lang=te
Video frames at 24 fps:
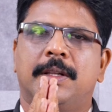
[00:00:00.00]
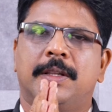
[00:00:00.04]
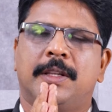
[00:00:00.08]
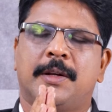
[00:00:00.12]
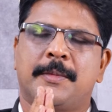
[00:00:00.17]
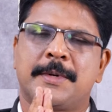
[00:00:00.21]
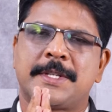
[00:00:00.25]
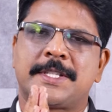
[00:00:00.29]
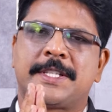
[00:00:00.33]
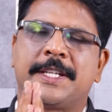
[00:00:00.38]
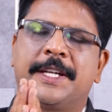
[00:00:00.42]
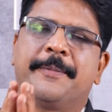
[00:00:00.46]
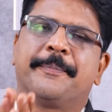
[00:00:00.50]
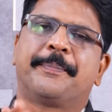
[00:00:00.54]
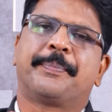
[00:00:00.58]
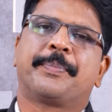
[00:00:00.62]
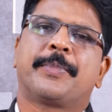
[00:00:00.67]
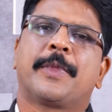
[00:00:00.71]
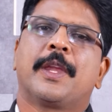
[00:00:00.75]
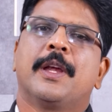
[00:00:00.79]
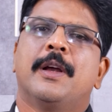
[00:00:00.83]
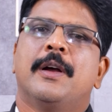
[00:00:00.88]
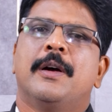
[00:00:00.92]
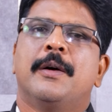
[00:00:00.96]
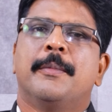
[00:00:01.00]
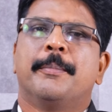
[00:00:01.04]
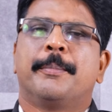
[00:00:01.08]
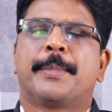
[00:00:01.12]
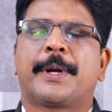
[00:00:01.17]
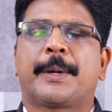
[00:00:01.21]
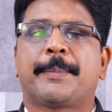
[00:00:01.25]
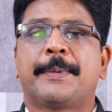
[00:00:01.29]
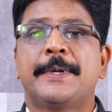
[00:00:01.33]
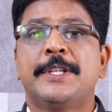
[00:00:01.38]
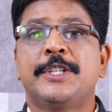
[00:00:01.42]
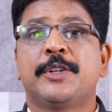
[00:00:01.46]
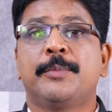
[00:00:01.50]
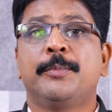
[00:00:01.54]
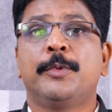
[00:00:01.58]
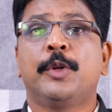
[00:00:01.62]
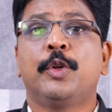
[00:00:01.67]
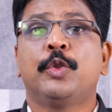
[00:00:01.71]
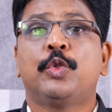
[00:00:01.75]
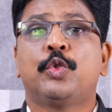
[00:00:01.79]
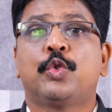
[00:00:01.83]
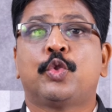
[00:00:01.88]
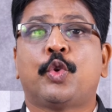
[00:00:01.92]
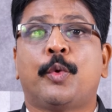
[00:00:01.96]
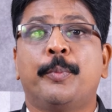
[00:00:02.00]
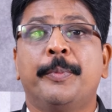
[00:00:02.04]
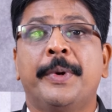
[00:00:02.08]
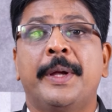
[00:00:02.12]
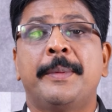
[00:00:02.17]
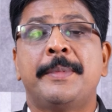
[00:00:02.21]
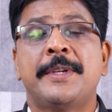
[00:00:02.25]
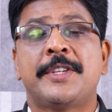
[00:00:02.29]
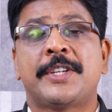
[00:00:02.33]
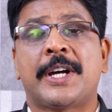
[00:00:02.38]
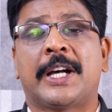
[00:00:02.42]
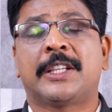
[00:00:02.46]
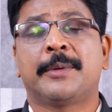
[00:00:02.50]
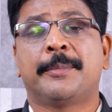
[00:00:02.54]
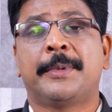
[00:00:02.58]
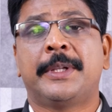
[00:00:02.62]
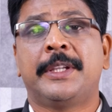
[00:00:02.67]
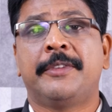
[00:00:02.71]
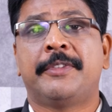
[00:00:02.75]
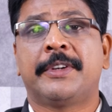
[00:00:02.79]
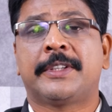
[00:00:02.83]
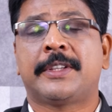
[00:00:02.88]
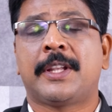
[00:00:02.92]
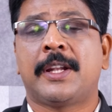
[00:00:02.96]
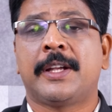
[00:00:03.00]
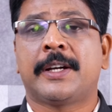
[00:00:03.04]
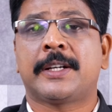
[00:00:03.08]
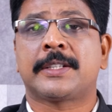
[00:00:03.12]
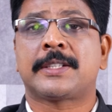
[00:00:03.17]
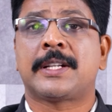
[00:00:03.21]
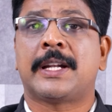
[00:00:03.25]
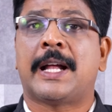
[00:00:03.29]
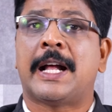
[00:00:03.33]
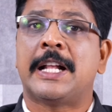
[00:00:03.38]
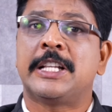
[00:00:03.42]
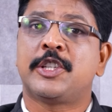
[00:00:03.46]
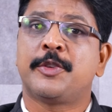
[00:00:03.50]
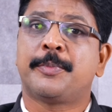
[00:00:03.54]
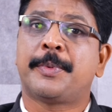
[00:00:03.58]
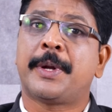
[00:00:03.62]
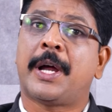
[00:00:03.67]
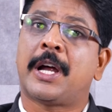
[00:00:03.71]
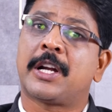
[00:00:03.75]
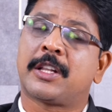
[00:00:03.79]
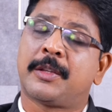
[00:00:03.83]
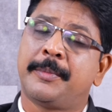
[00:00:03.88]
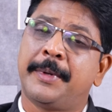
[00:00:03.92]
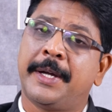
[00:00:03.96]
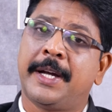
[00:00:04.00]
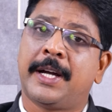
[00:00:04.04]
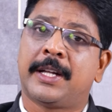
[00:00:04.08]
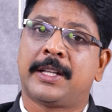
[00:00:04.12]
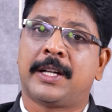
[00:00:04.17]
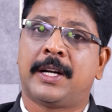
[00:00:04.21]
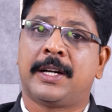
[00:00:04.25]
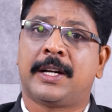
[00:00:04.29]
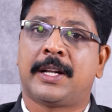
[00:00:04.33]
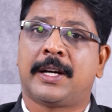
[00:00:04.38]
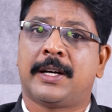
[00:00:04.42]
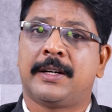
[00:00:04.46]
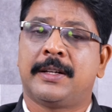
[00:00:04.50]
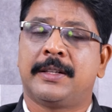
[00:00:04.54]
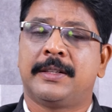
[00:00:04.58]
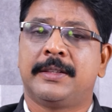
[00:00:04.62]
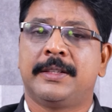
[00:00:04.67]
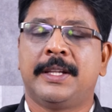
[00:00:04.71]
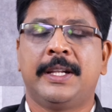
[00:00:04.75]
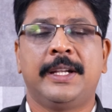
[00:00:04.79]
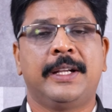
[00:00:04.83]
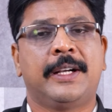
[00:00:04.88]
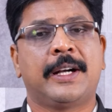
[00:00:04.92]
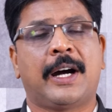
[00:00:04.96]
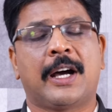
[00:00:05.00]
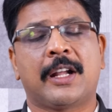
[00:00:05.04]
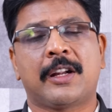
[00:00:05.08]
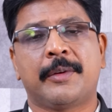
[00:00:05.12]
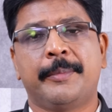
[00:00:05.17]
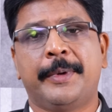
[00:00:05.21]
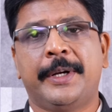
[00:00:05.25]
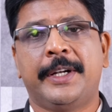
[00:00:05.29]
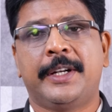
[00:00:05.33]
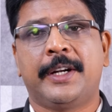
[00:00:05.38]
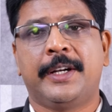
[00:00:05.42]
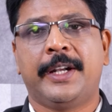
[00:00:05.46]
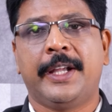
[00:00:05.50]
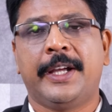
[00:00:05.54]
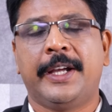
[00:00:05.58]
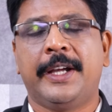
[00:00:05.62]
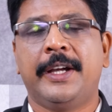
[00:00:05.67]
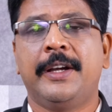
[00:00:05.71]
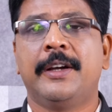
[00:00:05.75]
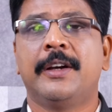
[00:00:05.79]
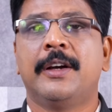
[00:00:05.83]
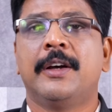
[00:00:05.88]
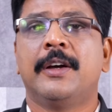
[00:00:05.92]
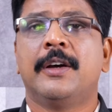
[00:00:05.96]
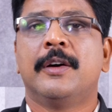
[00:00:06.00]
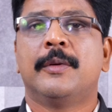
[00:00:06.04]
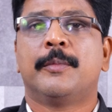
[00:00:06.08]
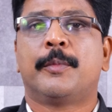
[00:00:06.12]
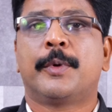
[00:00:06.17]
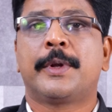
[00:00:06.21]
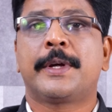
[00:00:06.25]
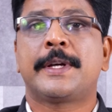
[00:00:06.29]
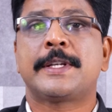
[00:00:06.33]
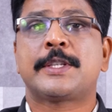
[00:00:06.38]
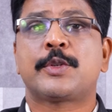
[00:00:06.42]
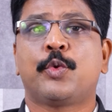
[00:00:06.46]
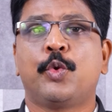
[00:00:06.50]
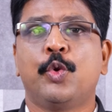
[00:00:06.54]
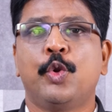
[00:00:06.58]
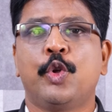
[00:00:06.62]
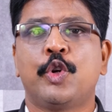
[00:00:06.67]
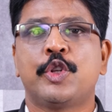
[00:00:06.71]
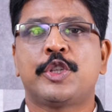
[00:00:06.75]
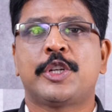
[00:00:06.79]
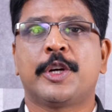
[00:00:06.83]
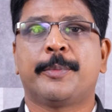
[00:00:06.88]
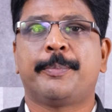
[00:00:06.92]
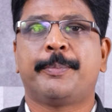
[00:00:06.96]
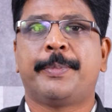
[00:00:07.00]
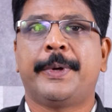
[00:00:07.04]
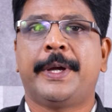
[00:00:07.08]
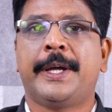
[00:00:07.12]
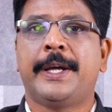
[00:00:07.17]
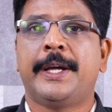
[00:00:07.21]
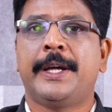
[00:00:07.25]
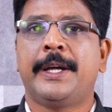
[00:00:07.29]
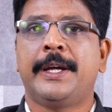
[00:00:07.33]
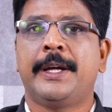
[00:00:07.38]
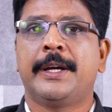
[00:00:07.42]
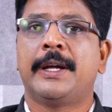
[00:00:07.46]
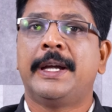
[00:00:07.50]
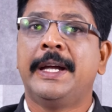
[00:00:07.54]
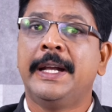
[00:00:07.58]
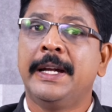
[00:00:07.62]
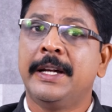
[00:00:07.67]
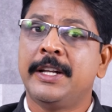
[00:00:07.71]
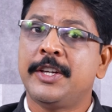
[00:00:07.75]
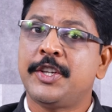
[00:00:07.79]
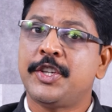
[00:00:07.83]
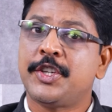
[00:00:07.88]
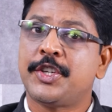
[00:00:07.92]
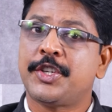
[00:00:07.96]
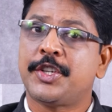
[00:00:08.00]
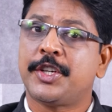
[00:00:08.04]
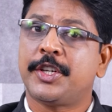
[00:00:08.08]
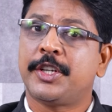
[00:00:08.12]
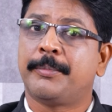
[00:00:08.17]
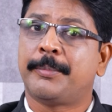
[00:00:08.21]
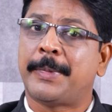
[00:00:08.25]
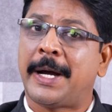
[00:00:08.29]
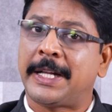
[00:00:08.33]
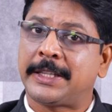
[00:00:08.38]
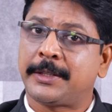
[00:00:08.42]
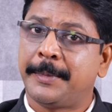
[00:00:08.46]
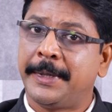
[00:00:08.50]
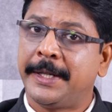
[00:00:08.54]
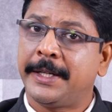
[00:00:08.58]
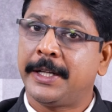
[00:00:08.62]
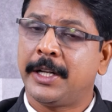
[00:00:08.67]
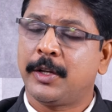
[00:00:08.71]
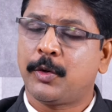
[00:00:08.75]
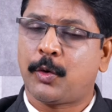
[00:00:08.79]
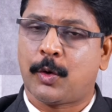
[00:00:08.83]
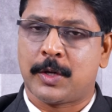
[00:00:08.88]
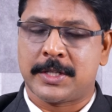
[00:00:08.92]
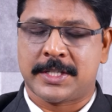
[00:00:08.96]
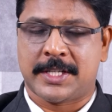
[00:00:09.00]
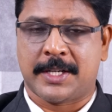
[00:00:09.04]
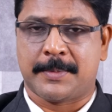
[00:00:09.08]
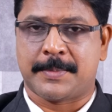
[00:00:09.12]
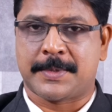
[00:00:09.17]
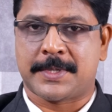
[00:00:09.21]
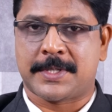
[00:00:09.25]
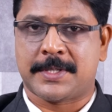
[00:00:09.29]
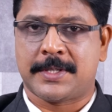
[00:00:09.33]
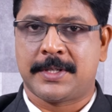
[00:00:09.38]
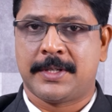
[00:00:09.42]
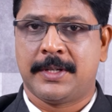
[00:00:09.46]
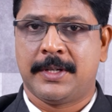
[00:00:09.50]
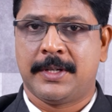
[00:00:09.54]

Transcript: నమస్తే ప్రపంచంలో తొంభై ఎనిమిది శాతం మంది వ్యక్తులకు అసలు ఆల్జిబ్రా అర్థమే కాదంట దీనికి కారణం ఏంటంటే మనకి స్కూల్లో చెప్పే ఇంగ్లీష్ మ్యాథమెటికల్ కాన్సెప్ట్స్